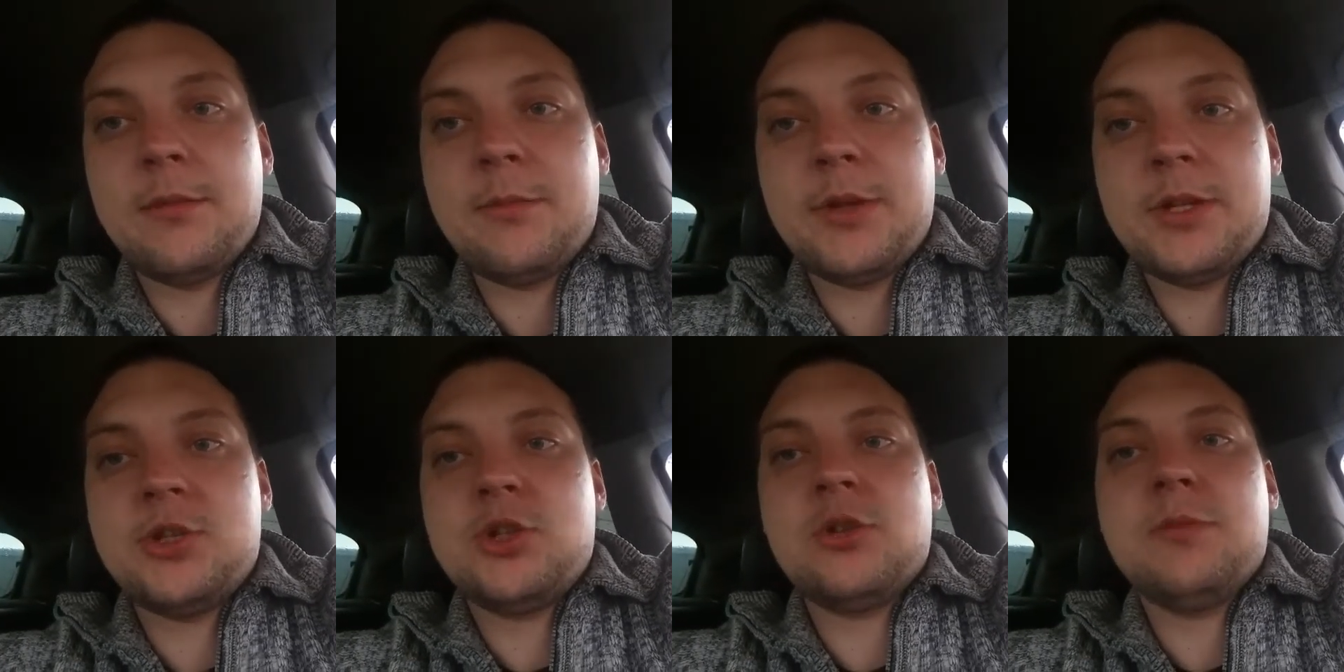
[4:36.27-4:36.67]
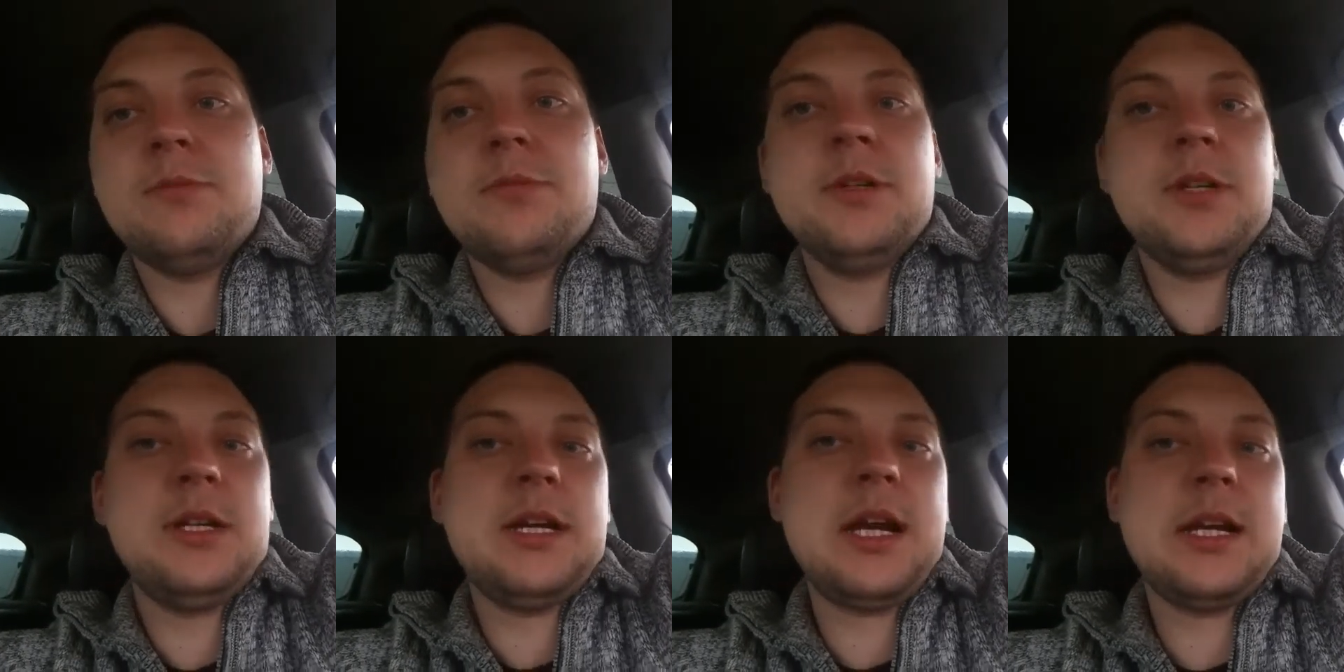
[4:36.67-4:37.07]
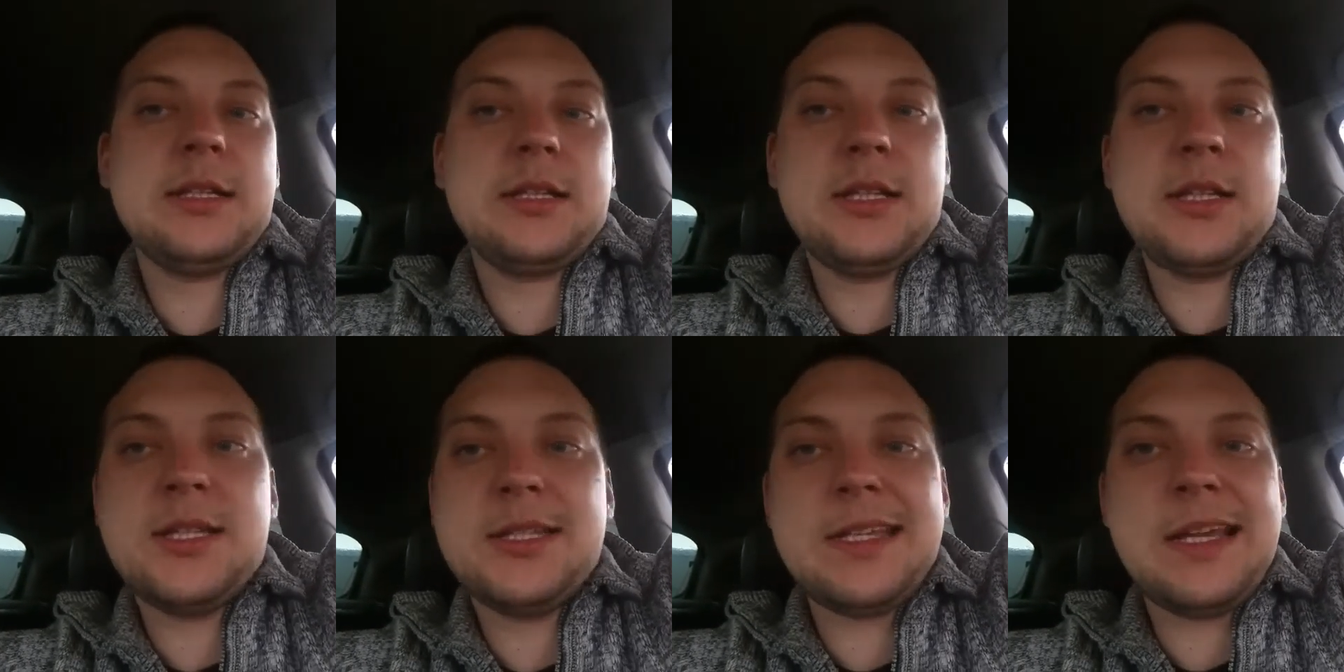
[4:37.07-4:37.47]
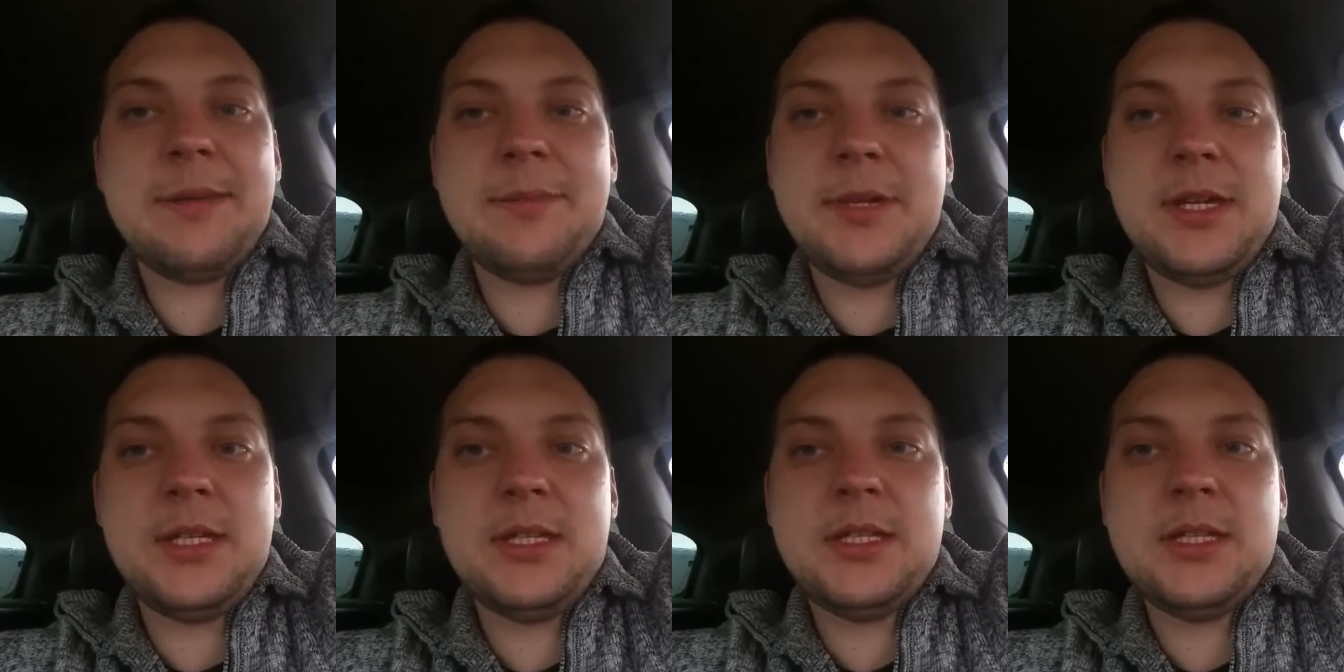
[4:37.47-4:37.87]
Причем мы как-то не
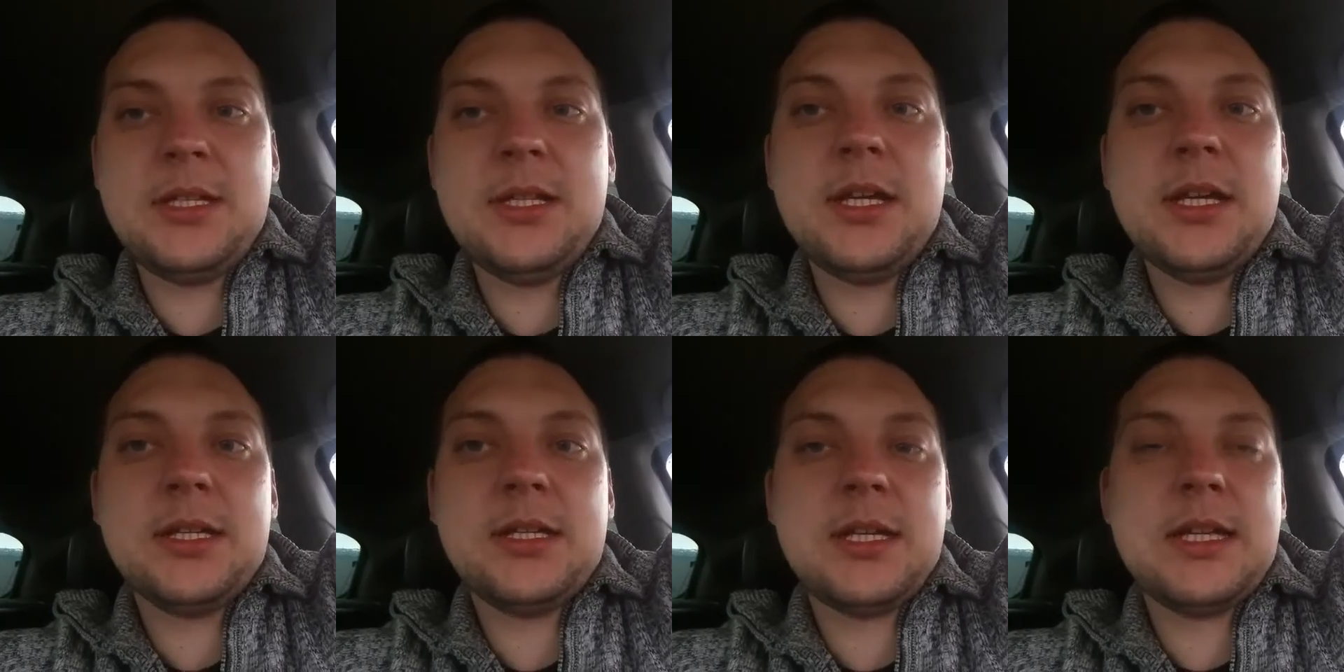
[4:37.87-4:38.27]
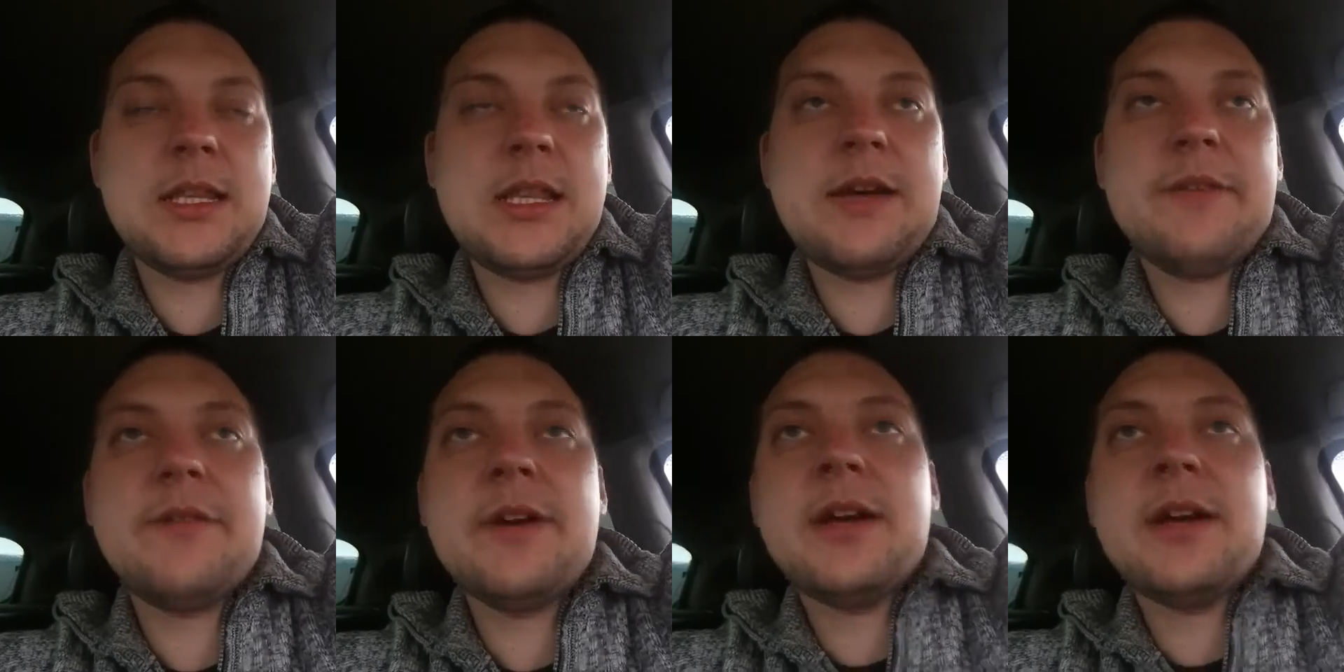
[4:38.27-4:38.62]
заметили это, она